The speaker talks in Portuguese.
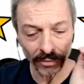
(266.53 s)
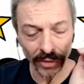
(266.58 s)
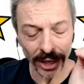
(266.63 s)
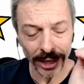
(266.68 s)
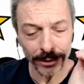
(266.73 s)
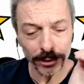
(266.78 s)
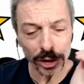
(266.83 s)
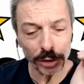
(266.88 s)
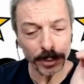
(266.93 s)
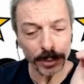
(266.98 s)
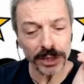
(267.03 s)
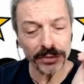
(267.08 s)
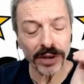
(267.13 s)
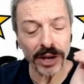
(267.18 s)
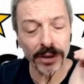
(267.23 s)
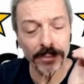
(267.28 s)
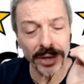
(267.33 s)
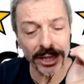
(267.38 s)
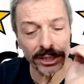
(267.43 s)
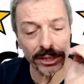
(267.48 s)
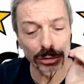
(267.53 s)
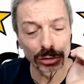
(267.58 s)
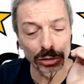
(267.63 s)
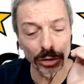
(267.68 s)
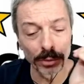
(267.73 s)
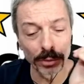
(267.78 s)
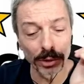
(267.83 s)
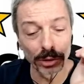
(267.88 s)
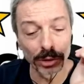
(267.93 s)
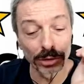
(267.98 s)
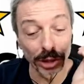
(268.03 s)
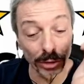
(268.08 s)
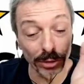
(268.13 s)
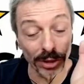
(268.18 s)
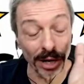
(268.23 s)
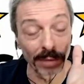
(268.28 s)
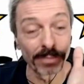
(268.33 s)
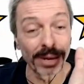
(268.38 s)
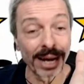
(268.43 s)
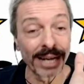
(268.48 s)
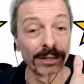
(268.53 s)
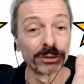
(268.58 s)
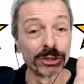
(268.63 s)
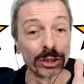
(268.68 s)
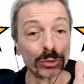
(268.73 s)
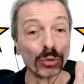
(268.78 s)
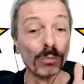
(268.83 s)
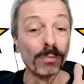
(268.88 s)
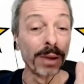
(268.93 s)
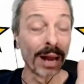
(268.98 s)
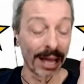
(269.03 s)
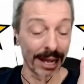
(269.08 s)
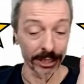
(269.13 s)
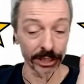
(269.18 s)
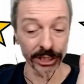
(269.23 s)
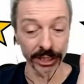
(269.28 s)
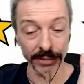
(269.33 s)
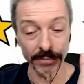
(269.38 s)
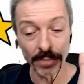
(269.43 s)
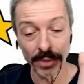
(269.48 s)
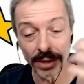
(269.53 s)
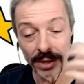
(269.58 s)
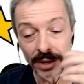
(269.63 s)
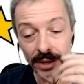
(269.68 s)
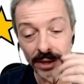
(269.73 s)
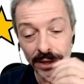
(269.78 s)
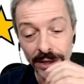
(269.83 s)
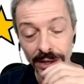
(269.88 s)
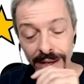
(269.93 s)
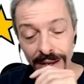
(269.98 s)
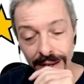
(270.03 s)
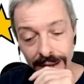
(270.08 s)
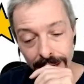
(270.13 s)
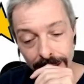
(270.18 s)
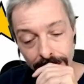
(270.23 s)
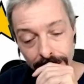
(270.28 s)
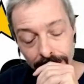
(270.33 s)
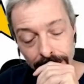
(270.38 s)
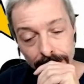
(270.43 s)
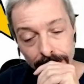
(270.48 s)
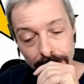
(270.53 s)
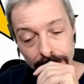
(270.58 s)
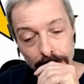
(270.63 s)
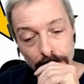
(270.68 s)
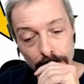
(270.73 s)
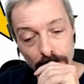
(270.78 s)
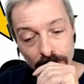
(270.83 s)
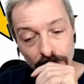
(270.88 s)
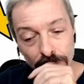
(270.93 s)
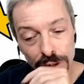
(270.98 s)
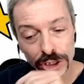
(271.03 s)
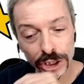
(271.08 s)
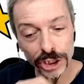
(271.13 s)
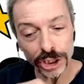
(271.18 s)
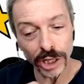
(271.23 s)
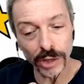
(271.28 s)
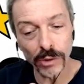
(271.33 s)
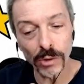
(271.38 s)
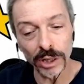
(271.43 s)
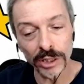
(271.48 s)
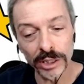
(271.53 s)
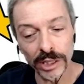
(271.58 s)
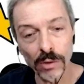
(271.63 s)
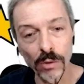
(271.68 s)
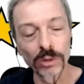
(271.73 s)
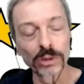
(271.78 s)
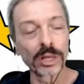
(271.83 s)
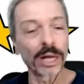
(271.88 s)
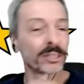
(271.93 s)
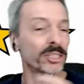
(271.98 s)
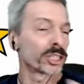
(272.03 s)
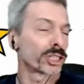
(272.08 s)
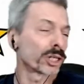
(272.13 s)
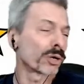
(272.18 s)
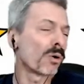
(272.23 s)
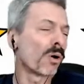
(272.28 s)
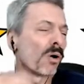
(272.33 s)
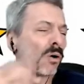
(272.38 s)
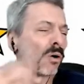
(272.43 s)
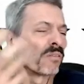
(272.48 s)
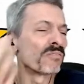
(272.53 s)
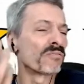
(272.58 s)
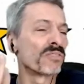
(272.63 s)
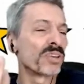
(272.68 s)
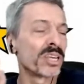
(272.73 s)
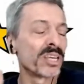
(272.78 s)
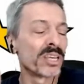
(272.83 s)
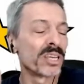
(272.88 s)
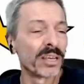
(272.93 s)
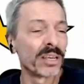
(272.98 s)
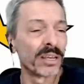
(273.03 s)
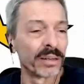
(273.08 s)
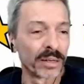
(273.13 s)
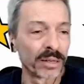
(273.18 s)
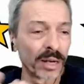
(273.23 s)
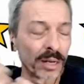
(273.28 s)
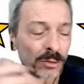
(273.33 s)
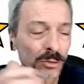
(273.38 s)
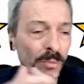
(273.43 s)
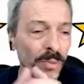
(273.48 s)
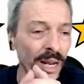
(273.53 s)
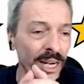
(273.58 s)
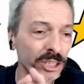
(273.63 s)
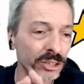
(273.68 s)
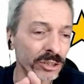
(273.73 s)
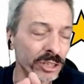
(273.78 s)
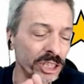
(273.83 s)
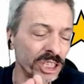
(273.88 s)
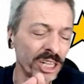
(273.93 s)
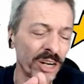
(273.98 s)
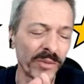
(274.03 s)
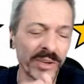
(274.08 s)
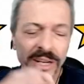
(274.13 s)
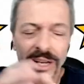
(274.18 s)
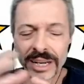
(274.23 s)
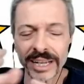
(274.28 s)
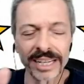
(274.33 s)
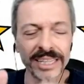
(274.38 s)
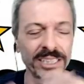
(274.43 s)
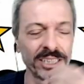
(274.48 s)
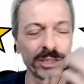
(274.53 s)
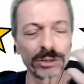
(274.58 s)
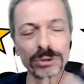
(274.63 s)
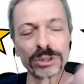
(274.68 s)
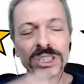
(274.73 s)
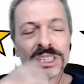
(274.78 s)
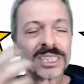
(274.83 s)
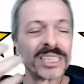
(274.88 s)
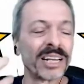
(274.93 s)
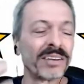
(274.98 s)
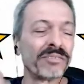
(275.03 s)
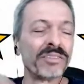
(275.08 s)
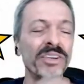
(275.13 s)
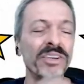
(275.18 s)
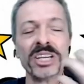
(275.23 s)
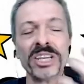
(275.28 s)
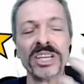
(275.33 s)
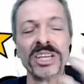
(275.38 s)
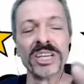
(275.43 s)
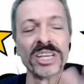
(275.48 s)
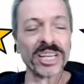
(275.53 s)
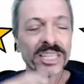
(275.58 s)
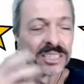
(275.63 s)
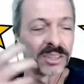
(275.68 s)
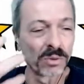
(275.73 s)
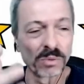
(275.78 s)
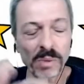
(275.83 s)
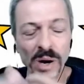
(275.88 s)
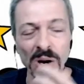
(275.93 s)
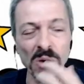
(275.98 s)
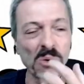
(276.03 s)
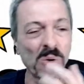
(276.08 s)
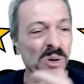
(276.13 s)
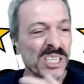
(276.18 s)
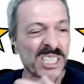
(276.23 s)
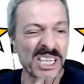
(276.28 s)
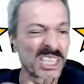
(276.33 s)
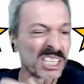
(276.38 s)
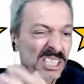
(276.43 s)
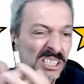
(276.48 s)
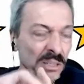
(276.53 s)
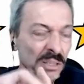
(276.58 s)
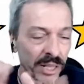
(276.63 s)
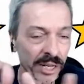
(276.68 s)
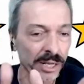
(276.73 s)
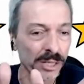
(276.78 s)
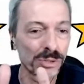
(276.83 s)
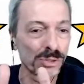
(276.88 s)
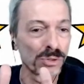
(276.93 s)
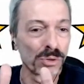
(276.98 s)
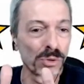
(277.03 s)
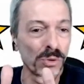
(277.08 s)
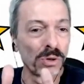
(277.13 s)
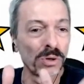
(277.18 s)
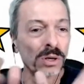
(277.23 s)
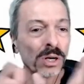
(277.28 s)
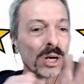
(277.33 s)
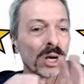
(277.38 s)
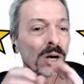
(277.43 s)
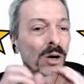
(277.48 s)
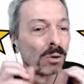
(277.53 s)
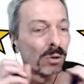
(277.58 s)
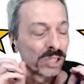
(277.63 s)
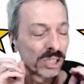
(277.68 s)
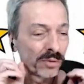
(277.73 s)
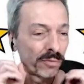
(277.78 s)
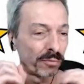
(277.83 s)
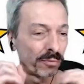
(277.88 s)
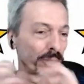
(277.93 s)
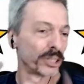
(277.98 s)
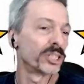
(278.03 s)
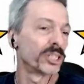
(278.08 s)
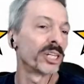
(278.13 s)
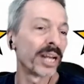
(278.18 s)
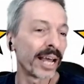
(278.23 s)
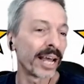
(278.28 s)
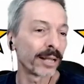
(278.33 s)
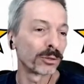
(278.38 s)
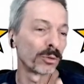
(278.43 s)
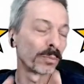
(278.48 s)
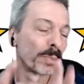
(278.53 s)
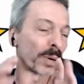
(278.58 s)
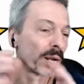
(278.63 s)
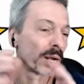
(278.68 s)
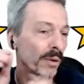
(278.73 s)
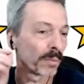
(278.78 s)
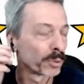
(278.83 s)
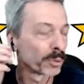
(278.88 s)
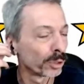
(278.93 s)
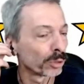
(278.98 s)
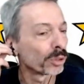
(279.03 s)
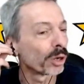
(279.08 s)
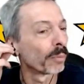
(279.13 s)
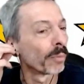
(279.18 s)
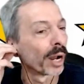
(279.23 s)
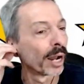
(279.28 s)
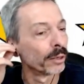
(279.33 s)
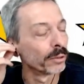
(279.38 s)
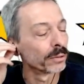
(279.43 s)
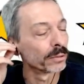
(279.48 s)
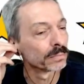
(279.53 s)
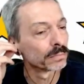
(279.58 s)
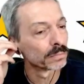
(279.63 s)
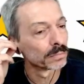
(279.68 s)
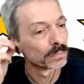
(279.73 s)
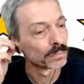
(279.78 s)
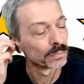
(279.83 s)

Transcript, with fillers: Falando especificamente sobre o teu trabalho de dublagem, é, você chegou a ter contato, você chegou a ouvir a dublagem original em inglês? Isso te serviria de alguma coisa? Você se interessou? Você foi direto para o teu trabalho?